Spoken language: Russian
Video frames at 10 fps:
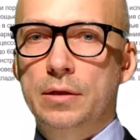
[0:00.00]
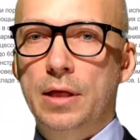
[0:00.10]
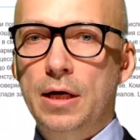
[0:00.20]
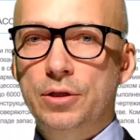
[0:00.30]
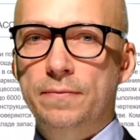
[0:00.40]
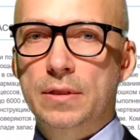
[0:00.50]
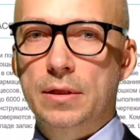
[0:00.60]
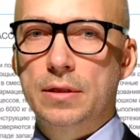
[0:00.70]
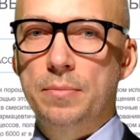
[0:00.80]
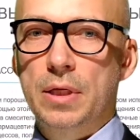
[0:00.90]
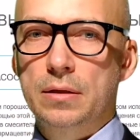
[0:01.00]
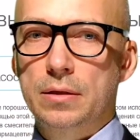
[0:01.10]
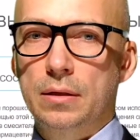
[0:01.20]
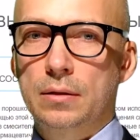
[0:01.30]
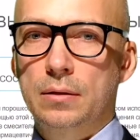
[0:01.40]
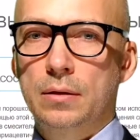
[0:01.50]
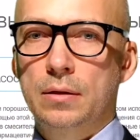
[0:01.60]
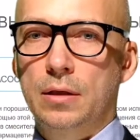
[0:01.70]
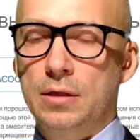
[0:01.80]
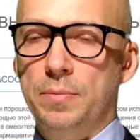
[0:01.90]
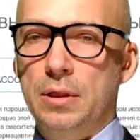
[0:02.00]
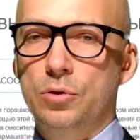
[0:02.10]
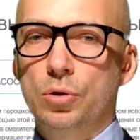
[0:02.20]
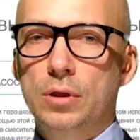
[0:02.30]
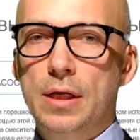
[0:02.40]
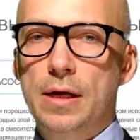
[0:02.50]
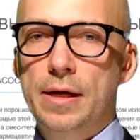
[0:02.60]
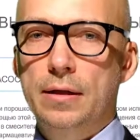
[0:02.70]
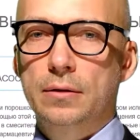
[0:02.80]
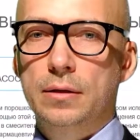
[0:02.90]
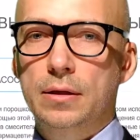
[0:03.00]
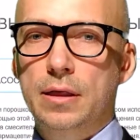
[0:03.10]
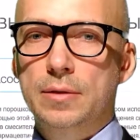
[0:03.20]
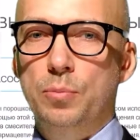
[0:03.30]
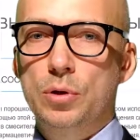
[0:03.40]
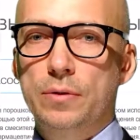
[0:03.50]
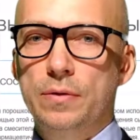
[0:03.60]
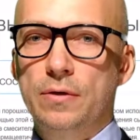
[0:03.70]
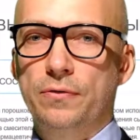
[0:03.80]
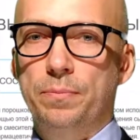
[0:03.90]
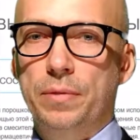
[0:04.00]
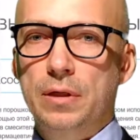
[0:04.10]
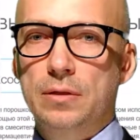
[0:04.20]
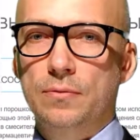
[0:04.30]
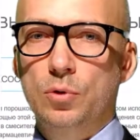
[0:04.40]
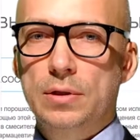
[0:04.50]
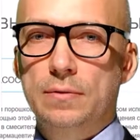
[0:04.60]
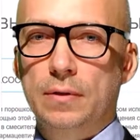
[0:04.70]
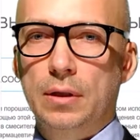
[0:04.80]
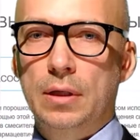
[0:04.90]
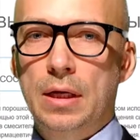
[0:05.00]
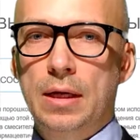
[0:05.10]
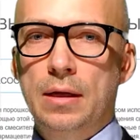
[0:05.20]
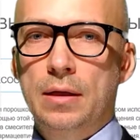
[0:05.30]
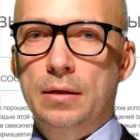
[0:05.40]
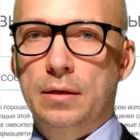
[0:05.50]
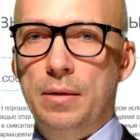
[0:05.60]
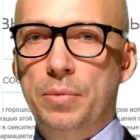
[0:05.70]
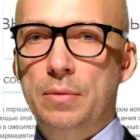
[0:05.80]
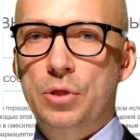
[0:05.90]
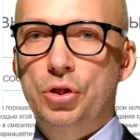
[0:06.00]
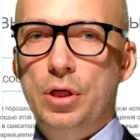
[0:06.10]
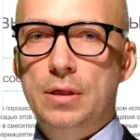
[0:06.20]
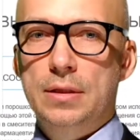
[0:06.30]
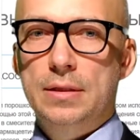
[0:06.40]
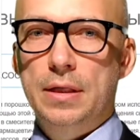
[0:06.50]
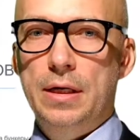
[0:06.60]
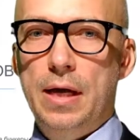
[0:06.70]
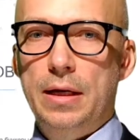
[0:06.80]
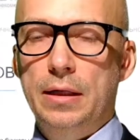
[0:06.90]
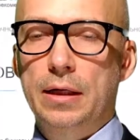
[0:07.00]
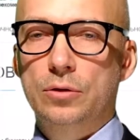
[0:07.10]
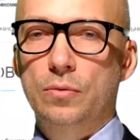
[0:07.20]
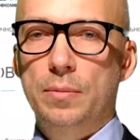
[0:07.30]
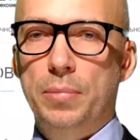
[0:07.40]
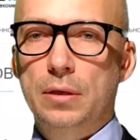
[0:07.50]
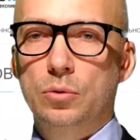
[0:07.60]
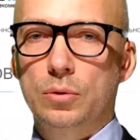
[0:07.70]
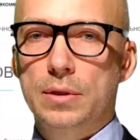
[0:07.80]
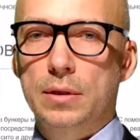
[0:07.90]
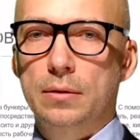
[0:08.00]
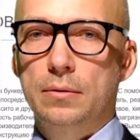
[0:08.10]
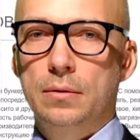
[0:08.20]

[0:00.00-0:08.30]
Также в ассортименте транспортерные ленты для использования в производствах для перемещения сырья и готовой продукции.